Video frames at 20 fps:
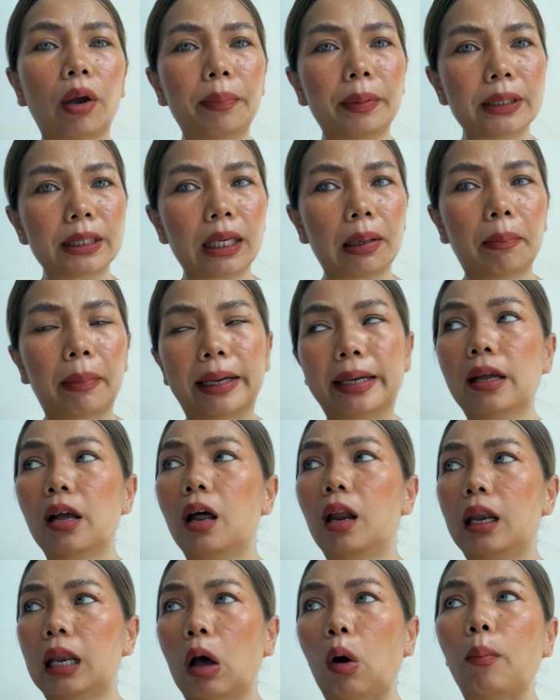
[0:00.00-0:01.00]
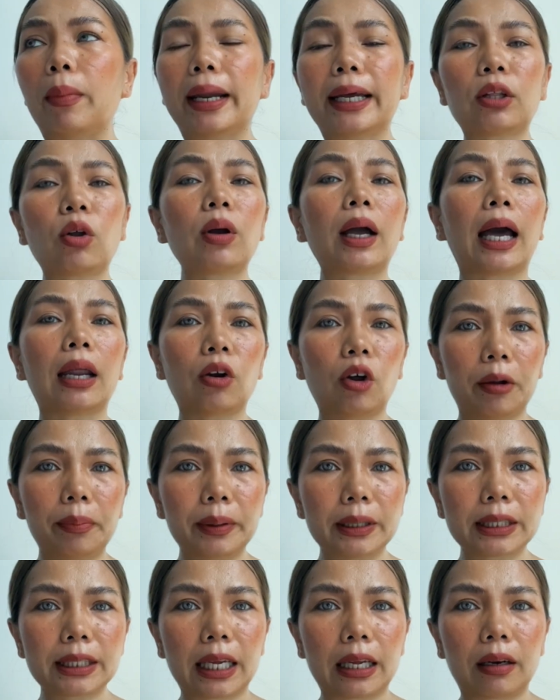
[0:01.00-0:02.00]
เปอร์เซ็นต์ ไหมเราไม่ได้ต้องการ ร้อยเป
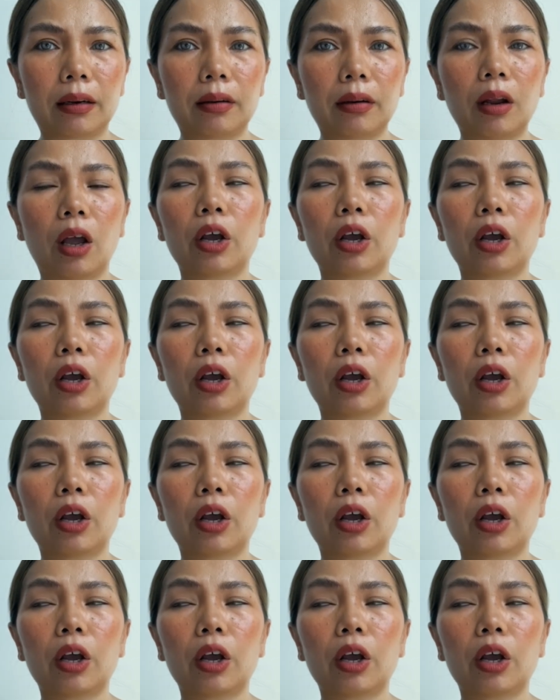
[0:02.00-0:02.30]
อร์เซ็นต์